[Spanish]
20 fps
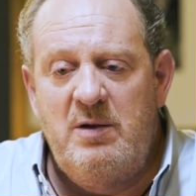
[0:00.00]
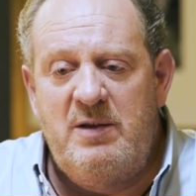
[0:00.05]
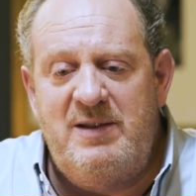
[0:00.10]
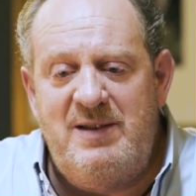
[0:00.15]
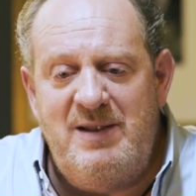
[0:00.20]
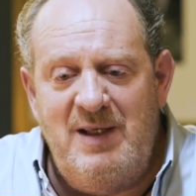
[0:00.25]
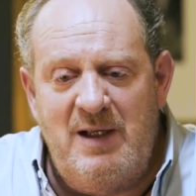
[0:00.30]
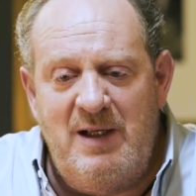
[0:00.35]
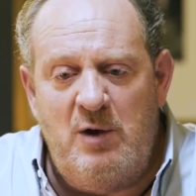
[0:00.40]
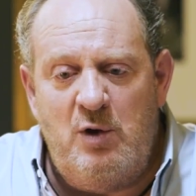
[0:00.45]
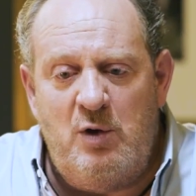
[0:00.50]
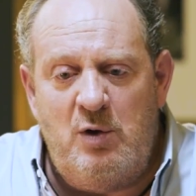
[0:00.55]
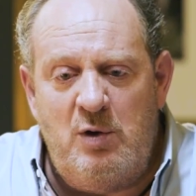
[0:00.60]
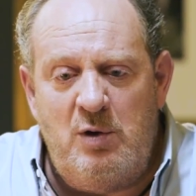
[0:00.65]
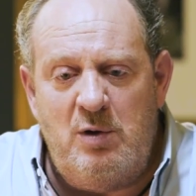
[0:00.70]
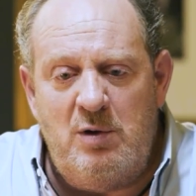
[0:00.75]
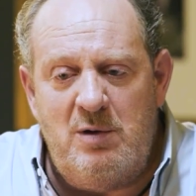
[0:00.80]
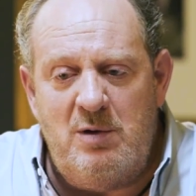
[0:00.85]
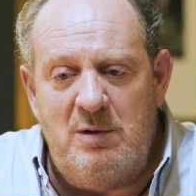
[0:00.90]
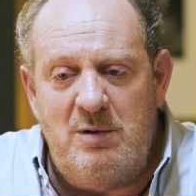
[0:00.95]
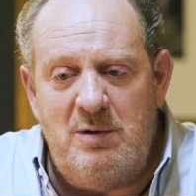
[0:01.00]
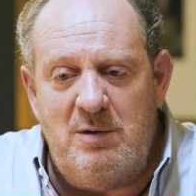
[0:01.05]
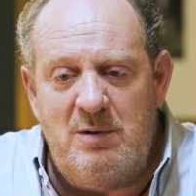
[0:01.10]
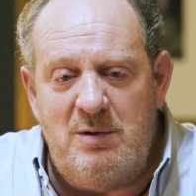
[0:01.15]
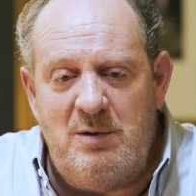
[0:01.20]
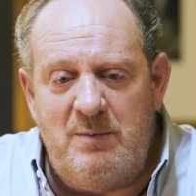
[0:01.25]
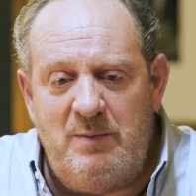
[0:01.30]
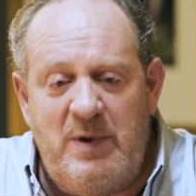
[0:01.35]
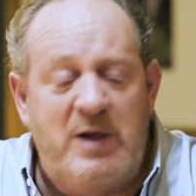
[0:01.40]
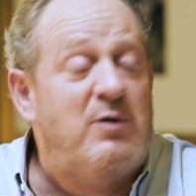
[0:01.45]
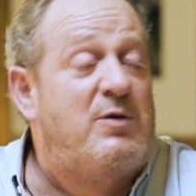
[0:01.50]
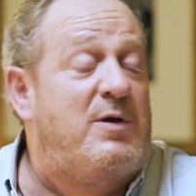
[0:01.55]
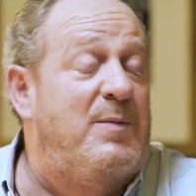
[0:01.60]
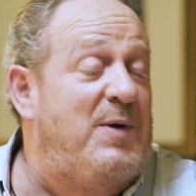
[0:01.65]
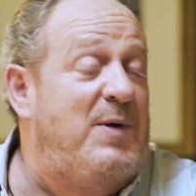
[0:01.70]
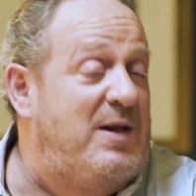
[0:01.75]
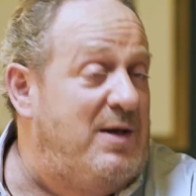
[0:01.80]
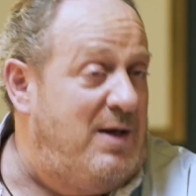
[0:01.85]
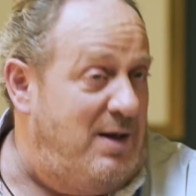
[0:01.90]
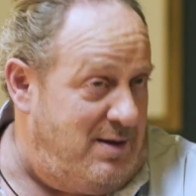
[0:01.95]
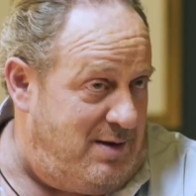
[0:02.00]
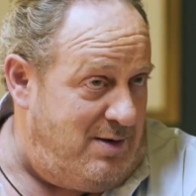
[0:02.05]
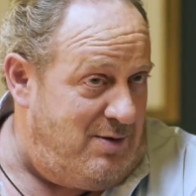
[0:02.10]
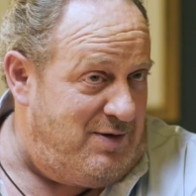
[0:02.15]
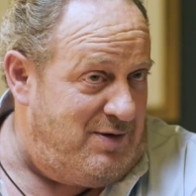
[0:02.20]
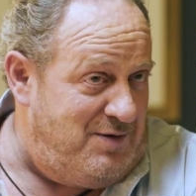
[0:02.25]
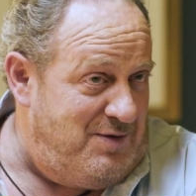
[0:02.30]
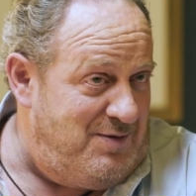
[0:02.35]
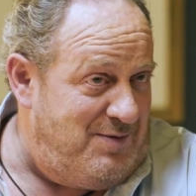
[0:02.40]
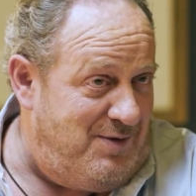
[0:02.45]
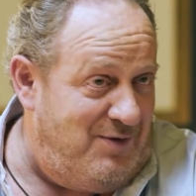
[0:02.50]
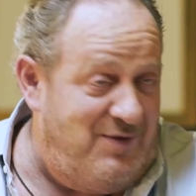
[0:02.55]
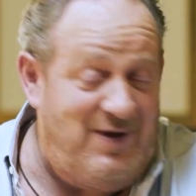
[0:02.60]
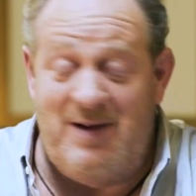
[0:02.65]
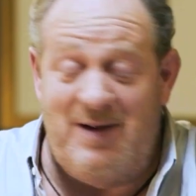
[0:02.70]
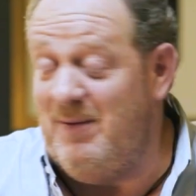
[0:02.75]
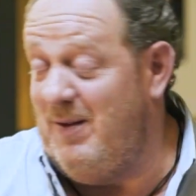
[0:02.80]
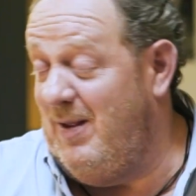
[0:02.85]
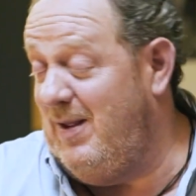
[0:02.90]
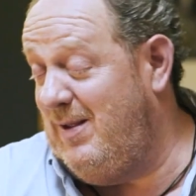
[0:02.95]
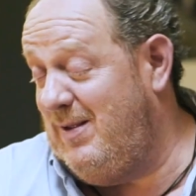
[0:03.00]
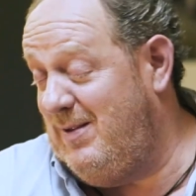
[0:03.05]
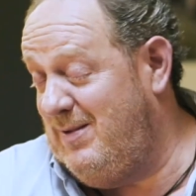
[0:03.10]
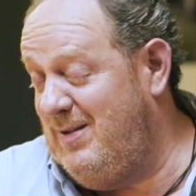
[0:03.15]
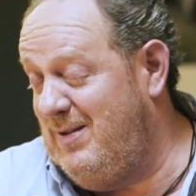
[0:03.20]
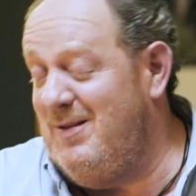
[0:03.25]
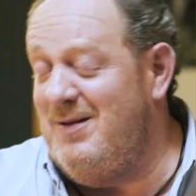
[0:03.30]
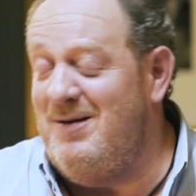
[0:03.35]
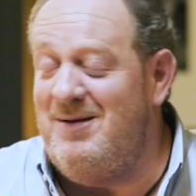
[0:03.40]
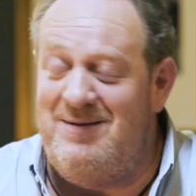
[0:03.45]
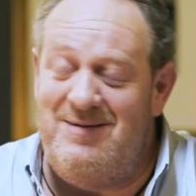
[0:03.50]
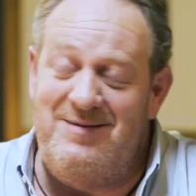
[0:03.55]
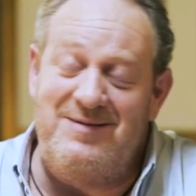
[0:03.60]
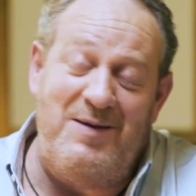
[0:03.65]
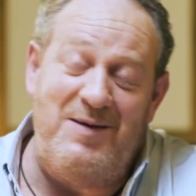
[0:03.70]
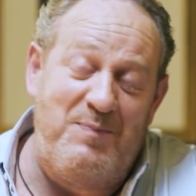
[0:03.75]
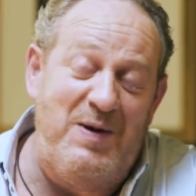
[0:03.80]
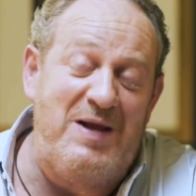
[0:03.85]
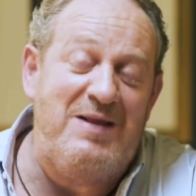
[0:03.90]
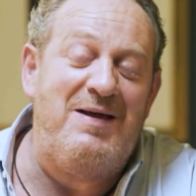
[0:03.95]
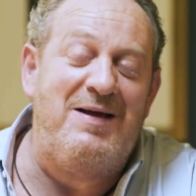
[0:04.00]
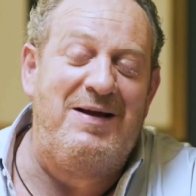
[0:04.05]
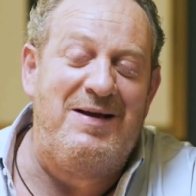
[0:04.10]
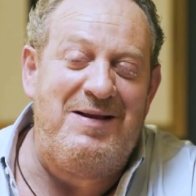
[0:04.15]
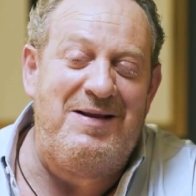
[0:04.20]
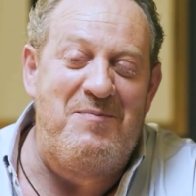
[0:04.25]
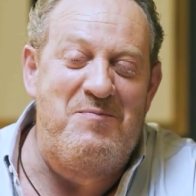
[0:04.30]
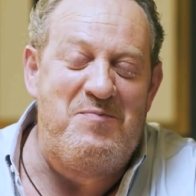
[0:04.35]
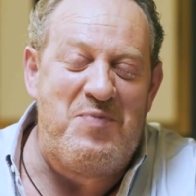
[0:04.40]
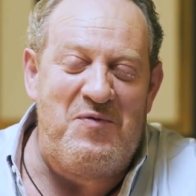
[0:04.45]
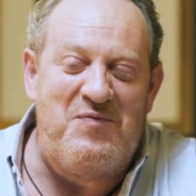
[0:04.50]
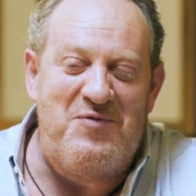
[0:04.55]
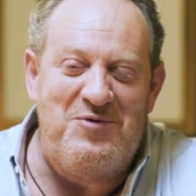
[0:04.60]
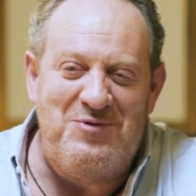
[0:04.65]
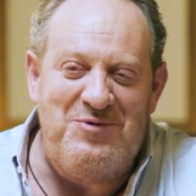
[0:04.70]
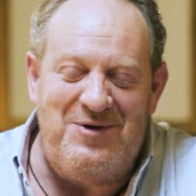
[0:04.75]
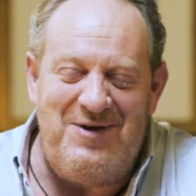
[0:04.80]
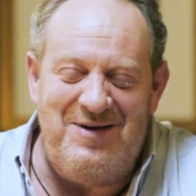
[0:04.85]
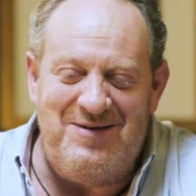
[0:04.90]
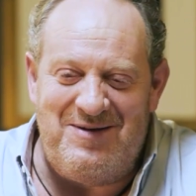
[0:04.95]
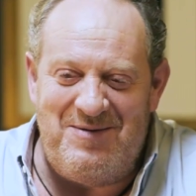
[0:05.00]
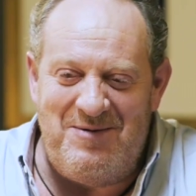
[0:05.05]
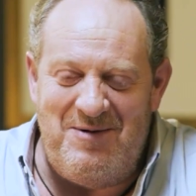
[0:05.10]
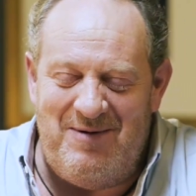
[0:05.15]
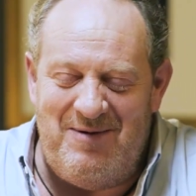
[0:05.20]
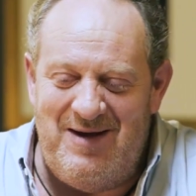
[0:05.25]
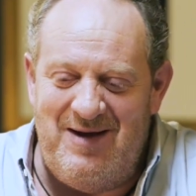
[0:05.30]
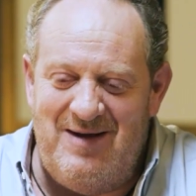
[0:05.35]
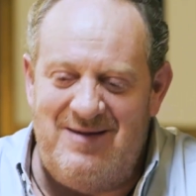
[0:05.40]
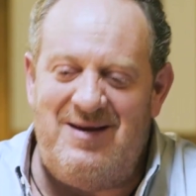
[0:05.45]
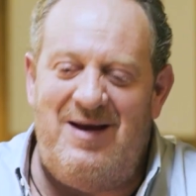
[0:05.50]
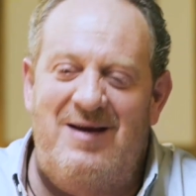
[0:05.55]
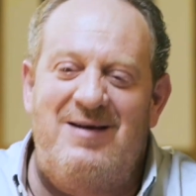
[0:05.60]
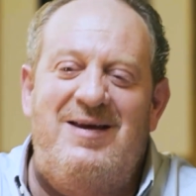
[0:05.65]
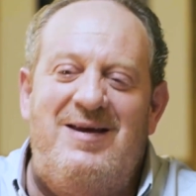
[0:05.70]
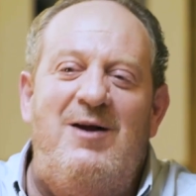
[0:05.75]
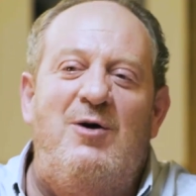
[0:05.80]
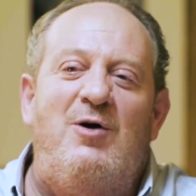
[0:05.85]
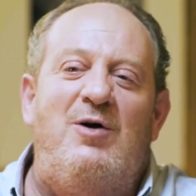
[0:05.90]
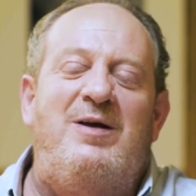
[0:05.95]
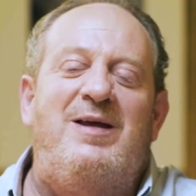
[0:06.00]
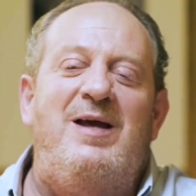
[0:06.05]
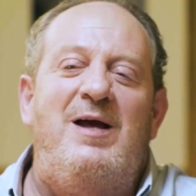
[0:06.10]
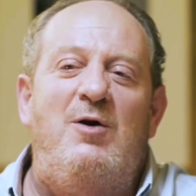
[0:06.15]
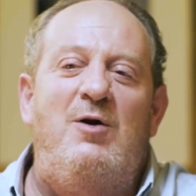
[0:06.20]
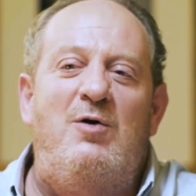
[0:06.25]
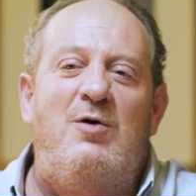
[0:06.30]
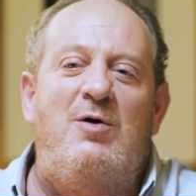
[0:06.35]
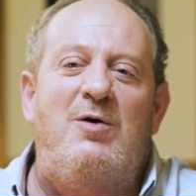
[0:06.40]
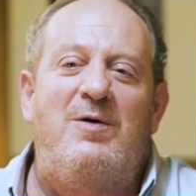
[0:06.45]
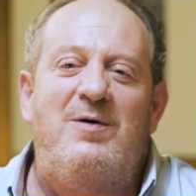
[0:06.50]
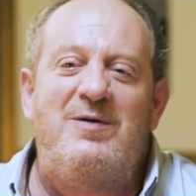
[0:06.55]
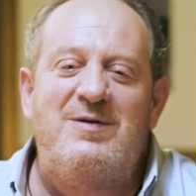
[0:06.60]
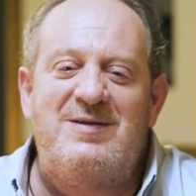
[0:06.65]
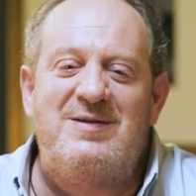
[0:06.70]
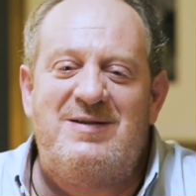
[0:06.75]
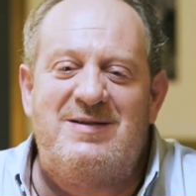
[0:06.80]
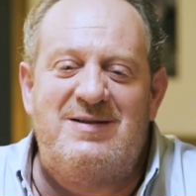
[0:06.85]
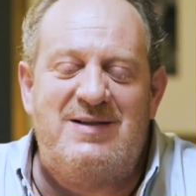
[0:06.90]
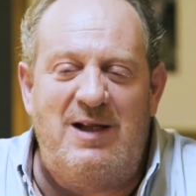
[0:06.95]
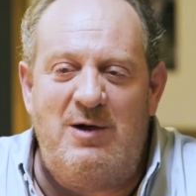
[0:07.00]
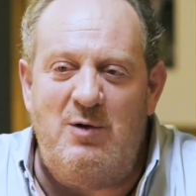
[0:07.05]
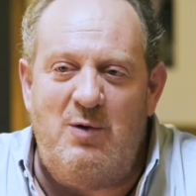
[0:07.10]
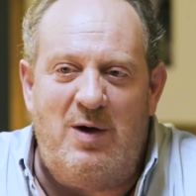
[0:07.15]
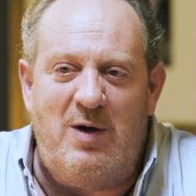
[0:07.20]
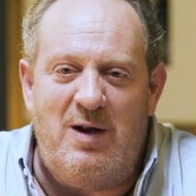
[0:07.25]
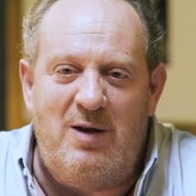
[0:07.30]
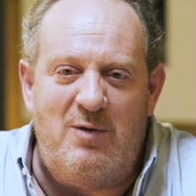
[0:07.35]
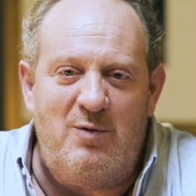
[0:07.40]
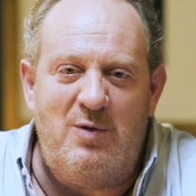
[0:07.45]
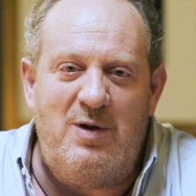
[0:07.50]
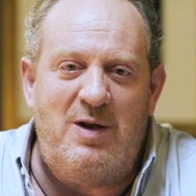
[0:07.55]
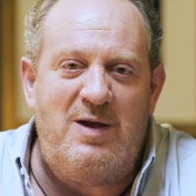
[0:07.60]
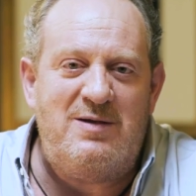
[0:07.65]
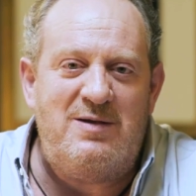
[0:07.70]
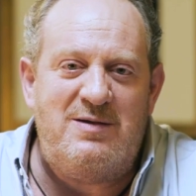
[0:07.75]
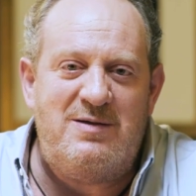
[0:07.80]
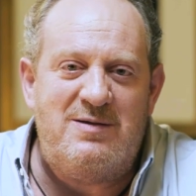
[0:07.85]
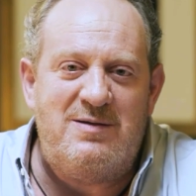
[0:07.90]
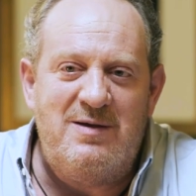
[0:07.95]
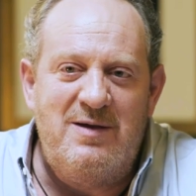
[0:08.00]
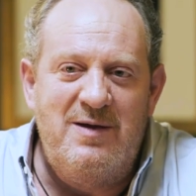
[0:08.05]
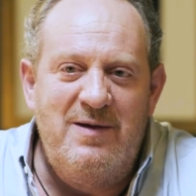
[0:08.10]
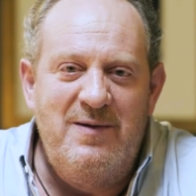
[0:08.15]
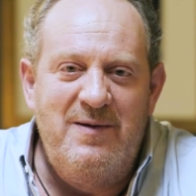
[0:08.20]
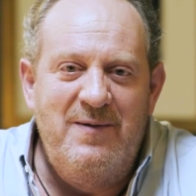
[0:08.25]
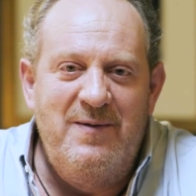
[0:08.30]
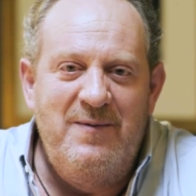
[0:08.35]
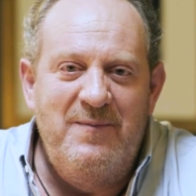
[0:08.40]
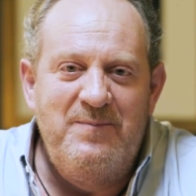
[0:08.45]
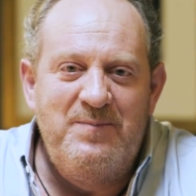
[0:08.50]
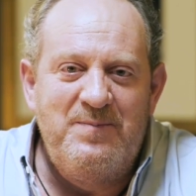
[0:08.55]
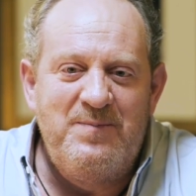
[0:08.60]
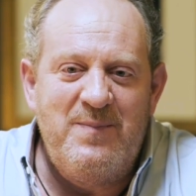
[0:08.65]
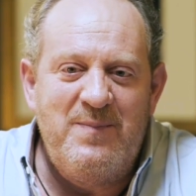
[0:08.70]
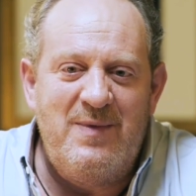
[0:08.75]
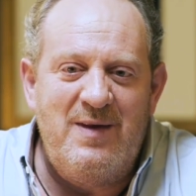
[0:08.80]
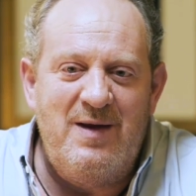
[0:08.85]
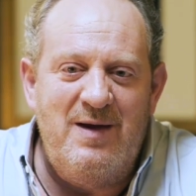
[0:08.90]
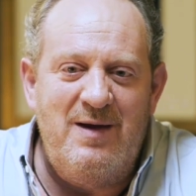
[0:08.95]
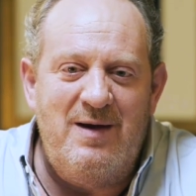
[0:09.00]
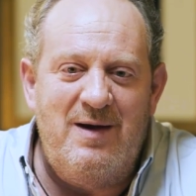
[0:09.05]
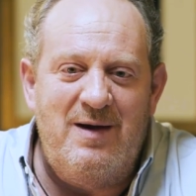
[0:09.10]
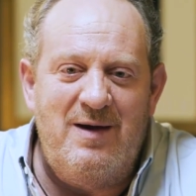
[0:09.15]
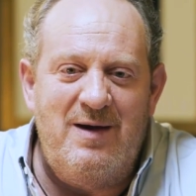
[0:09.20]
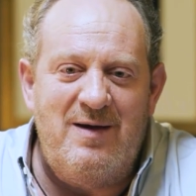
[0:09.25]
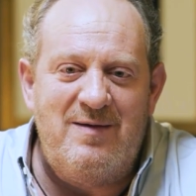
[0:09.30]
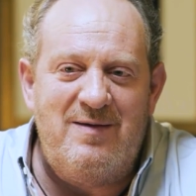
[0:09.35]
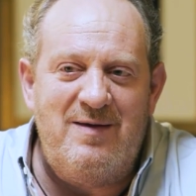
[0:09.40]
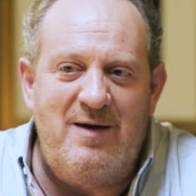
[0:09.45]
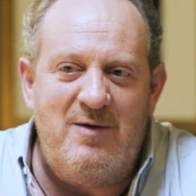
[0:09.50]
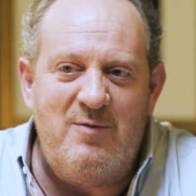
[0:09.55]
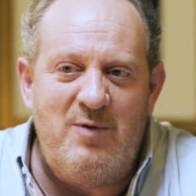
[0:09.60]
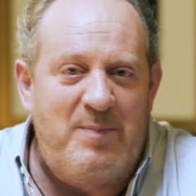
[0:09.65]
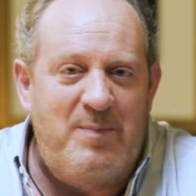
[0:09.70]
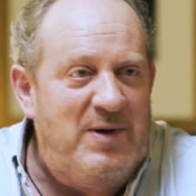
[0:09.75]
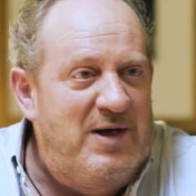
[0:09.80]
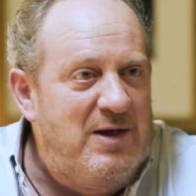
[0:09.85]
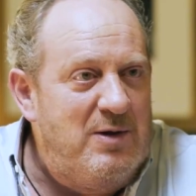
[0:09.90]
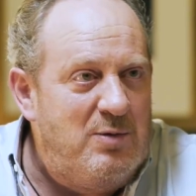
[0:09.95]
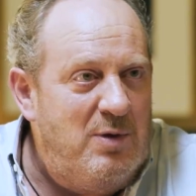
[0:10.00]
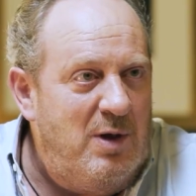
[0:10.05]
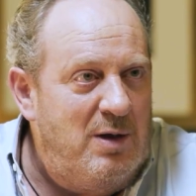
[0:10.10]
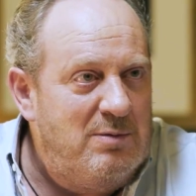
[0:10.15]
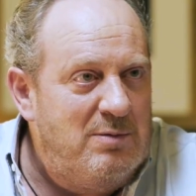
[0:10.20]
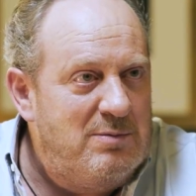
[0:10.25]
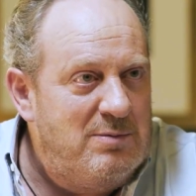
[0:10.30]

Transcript: Quiero. Bueno, te platiqué que quiero hacer. O sea, depende de qué tan profundo quieres que me vaya. Quiero, quiero sin lugar a dudas, hacer una película.